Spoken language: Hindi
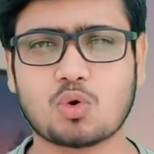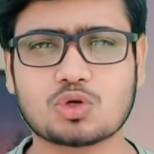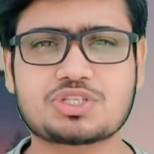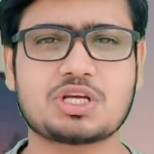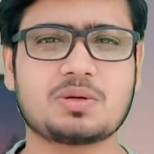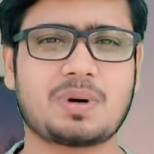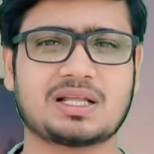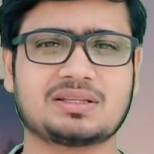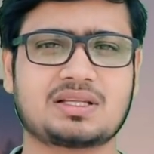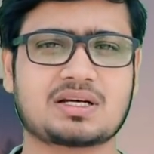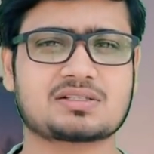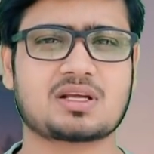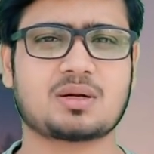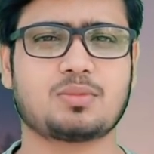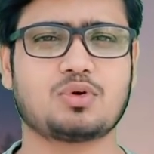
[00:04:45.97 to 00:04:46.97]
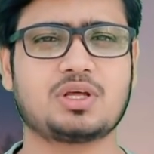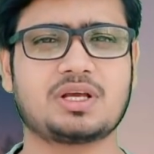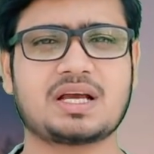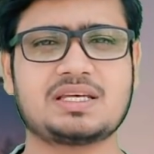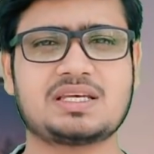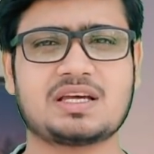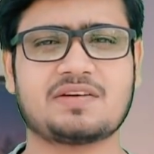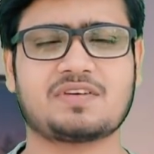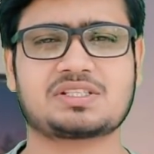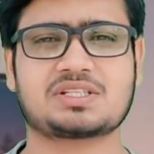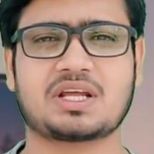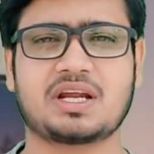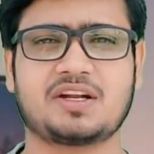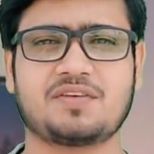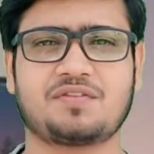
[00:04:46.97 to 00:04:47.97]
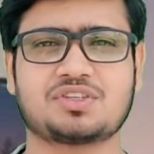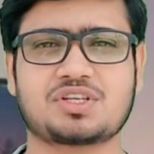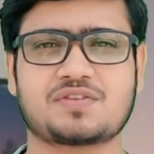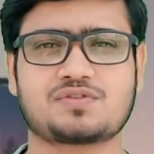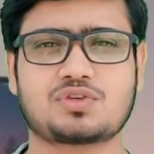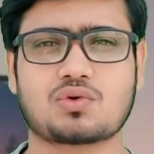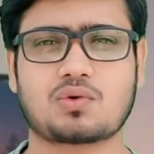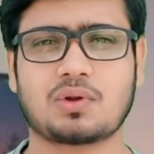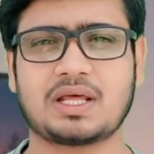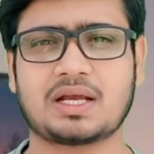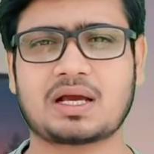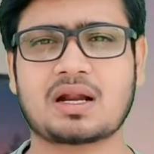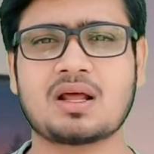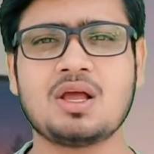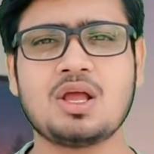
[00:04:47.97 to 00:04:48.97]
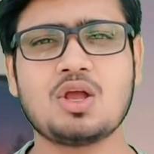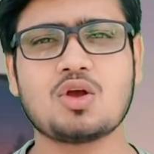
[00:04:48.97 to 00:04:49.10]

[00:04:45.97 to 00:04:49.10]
ओछी बात दरअसल बोली गई है इन्वेस्टिगेटिव एजेंसियों को लेकर